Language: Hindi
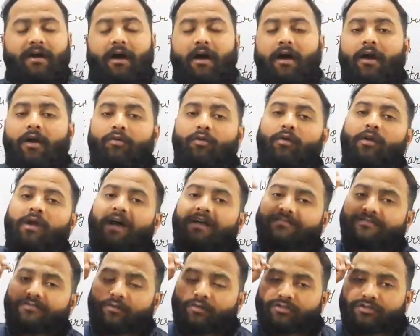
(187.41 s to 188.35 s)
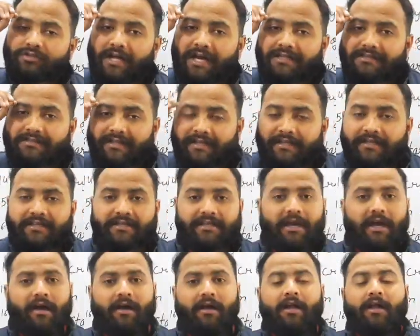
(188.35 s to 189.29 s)
अगर उन्होंने आज तक कुछ याद नहीं
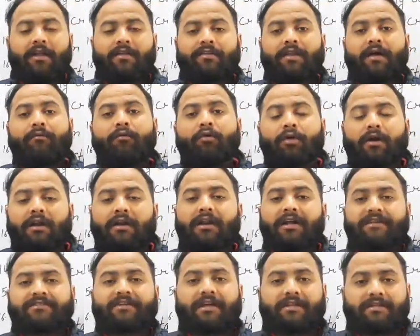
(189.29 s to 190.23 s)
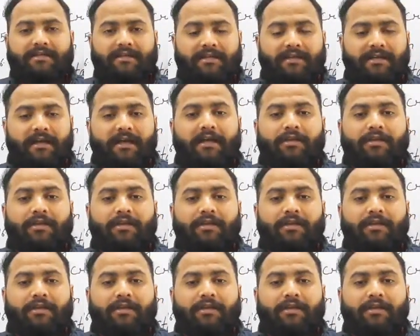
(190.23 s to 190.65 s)
किया ना वो करना चाहते